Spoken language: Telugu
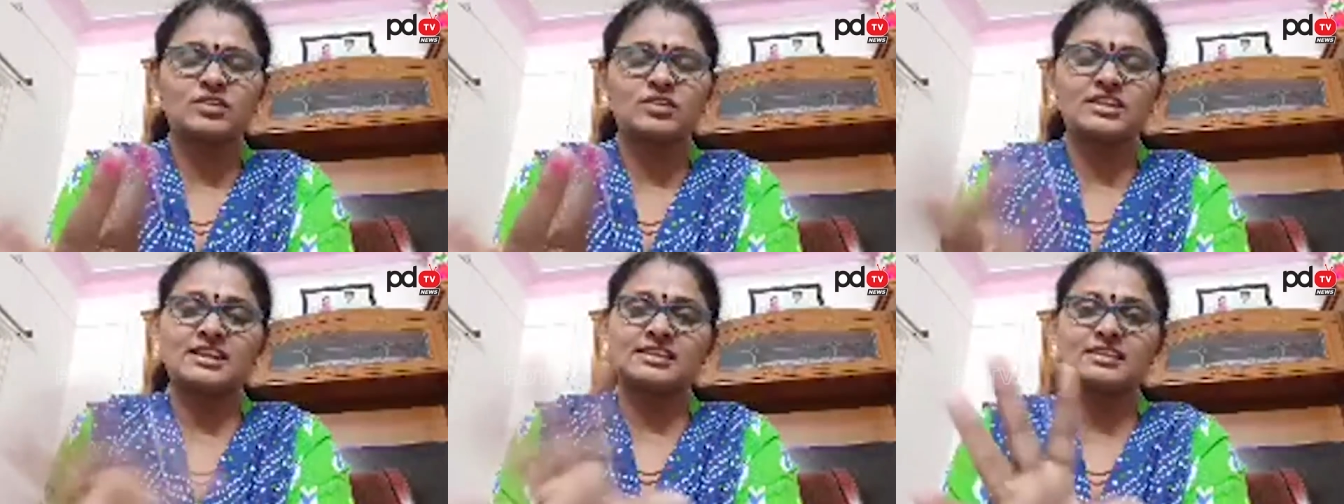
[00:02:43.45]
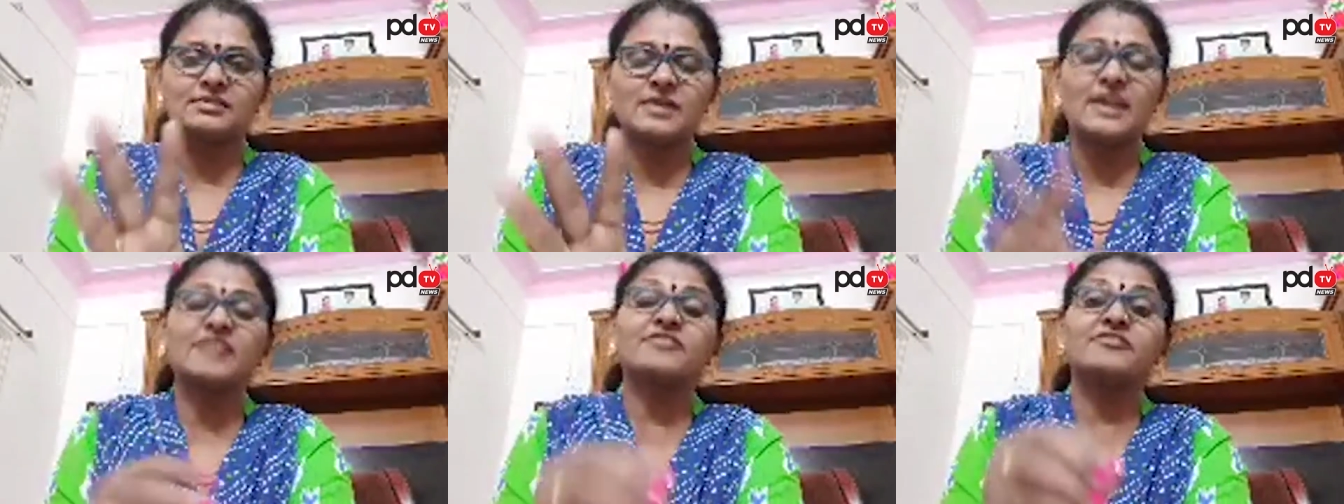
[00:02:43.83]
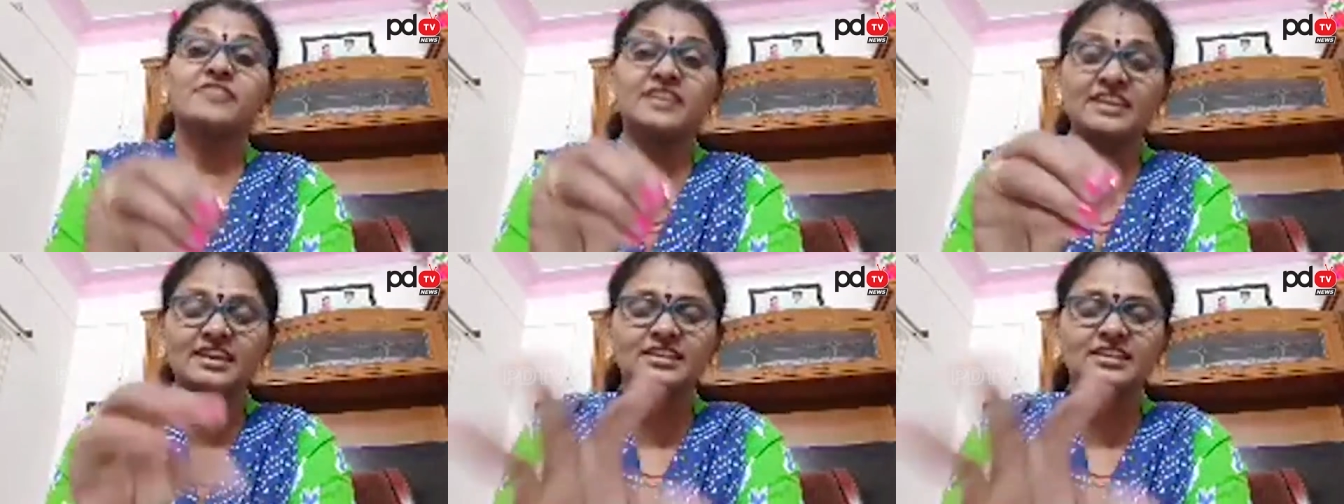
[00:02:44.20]
వదిలేద్దాం ఆయన
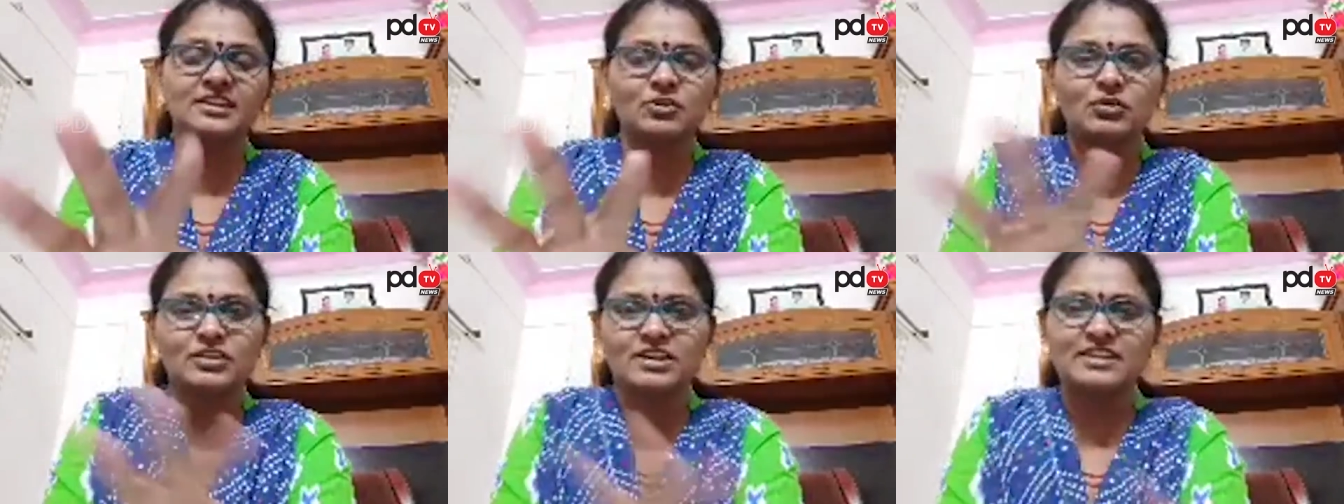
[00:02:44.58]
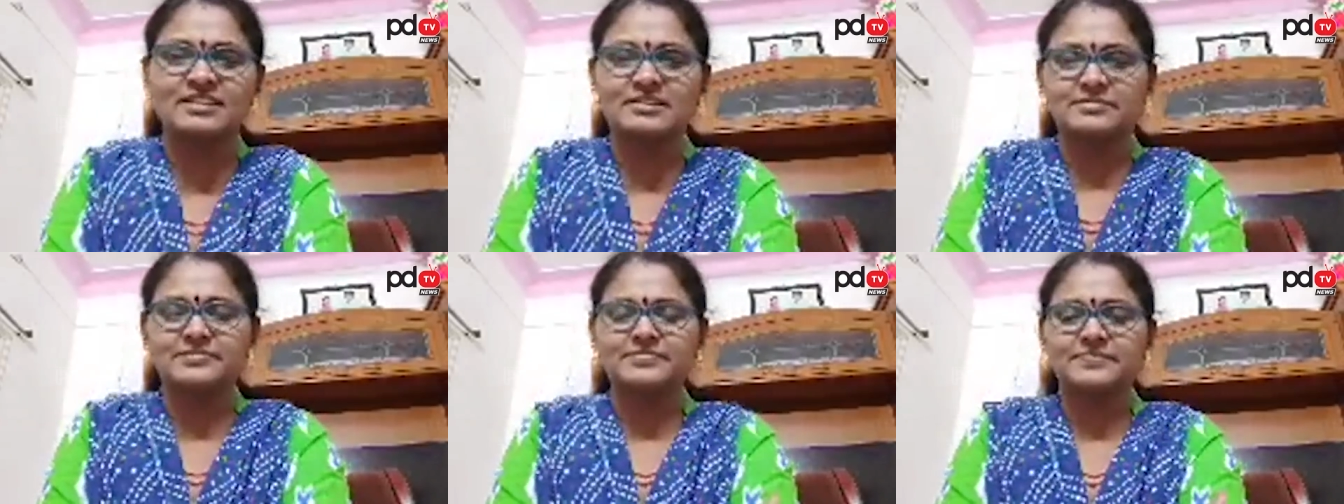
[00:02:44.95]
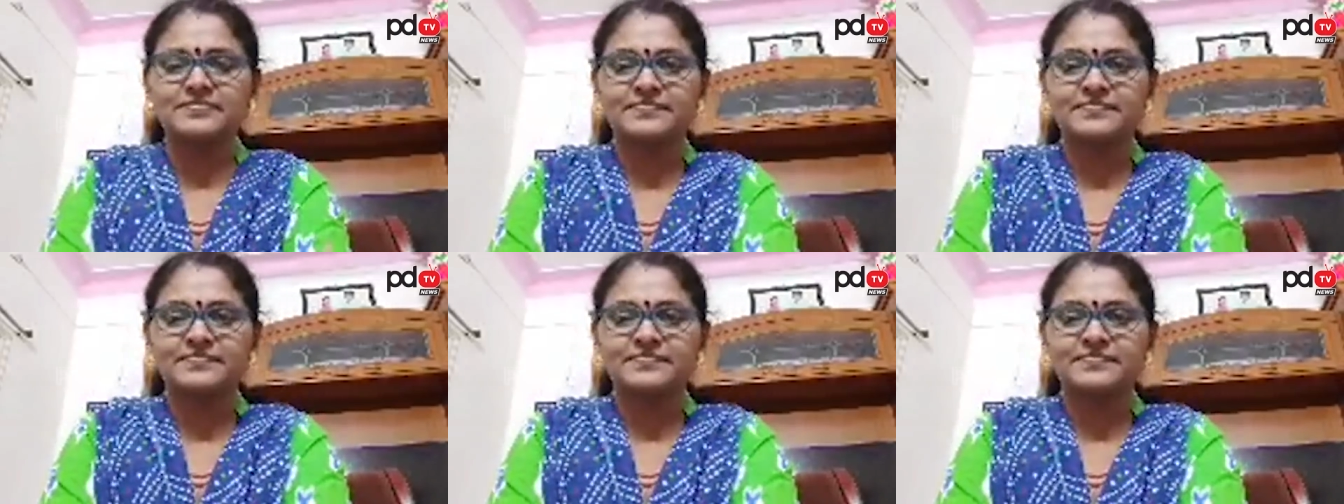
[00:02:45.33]
విఘ్నతకు వదిలేద్దాం